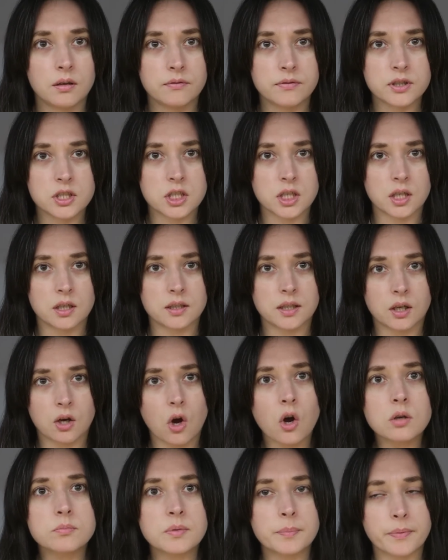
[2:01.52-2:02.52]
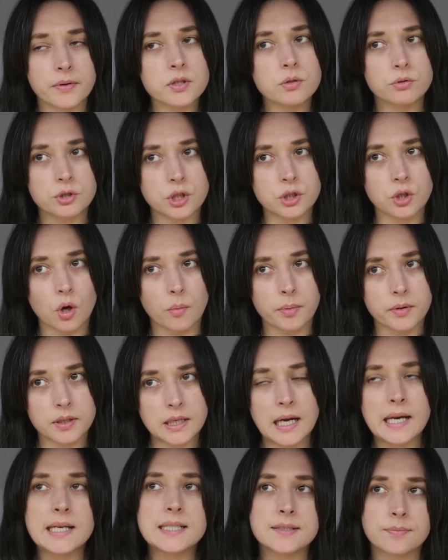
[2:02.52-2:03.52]
Wiecie, jak on mi powiedział dzień
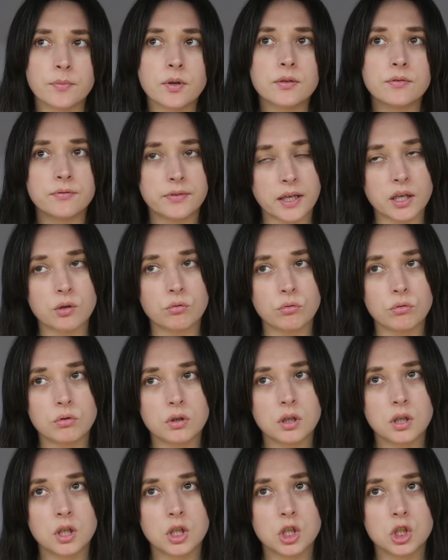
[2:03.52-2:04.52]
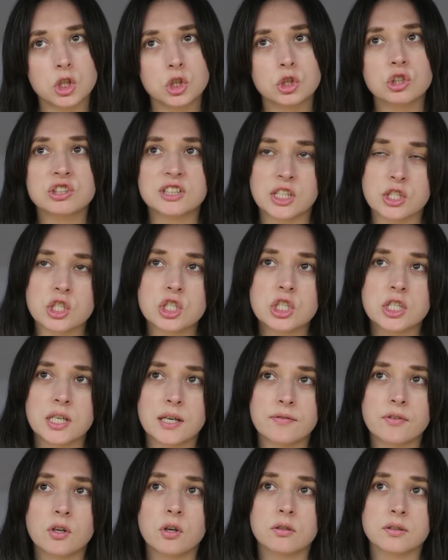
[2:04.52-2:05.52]
dobry, a jest w moim wieku, to znaczy, że
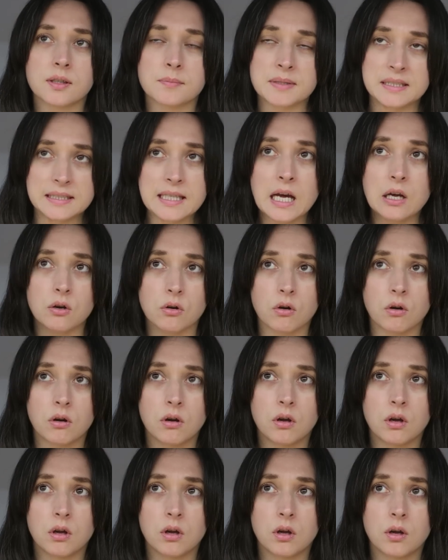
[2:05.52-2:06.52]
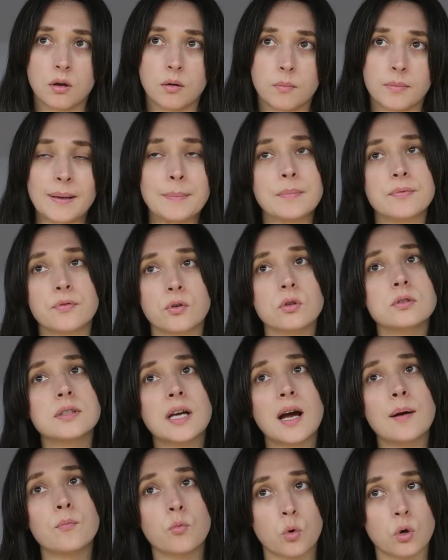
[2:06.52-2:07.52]
ja wyglądam staro. Bo jakbym
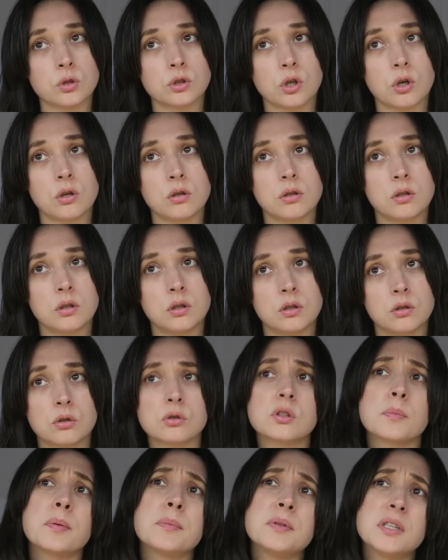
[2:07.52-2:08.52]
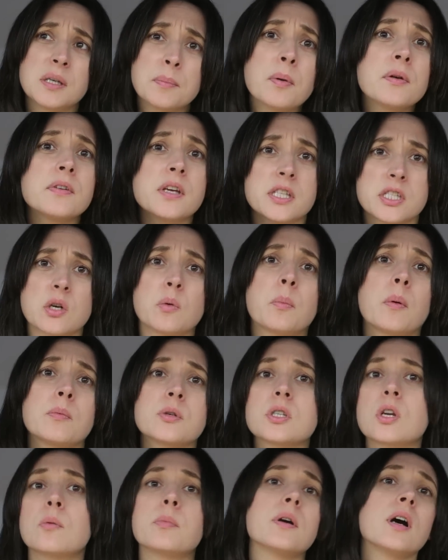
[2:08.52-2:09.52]
wyglądała młodo, no to by mi nie powiedział.
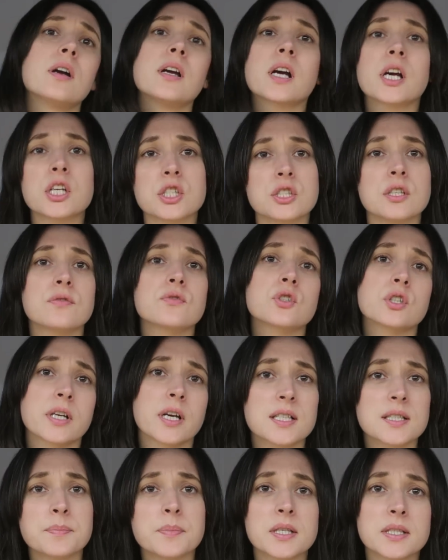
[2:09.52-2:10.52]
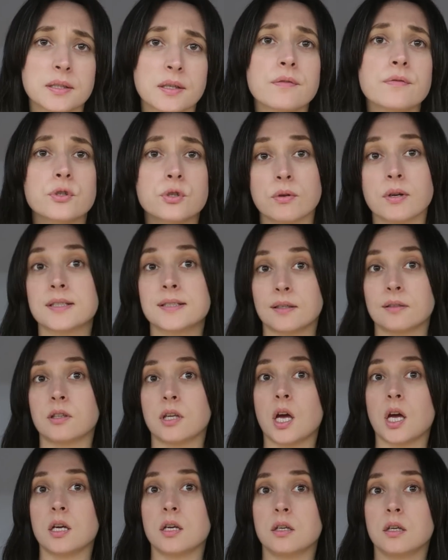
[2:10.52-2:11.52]
Pomyślałby, o jakaś dziewczynka z pieskiem wyszła, co
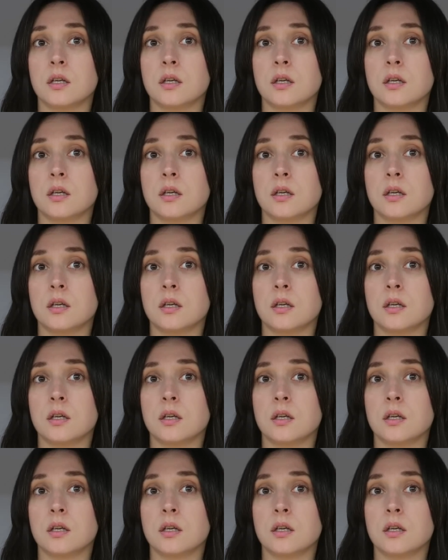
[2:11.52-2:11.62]
nie?